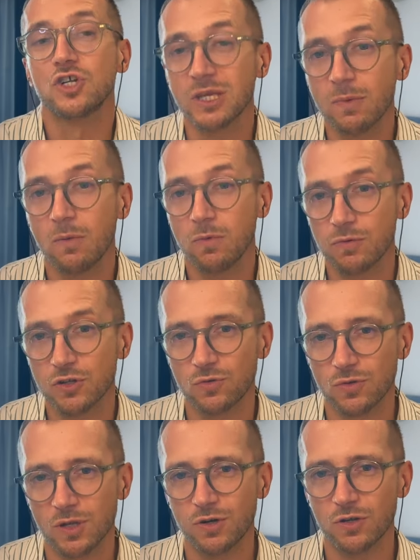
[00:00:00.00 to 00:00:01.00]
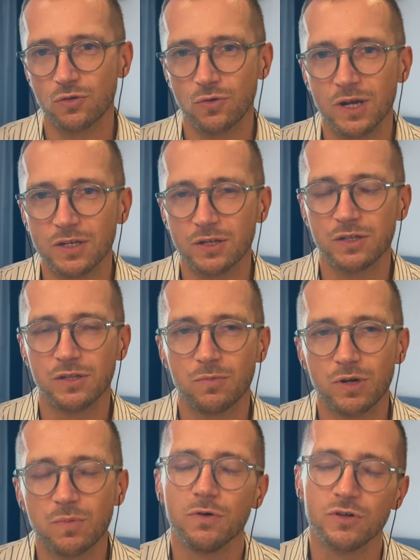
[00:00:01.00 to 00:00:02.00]
że nie ma po prostu dobrych dróg ani
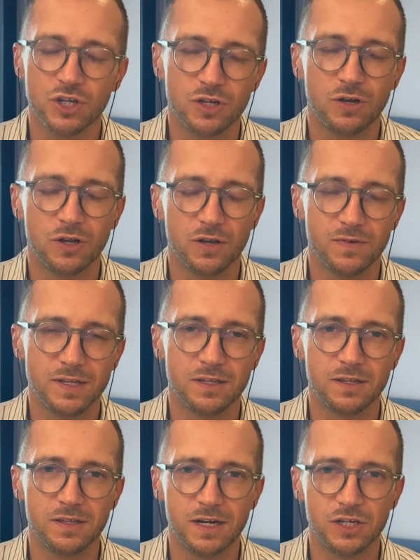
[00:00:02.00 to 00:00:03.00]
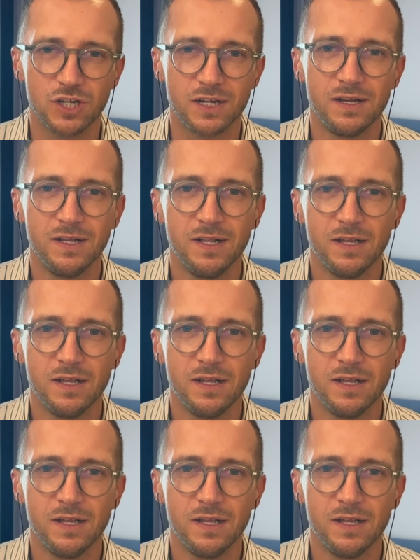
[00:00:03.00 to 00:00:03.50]
dobrych połączeń kolejowych na tej trasie.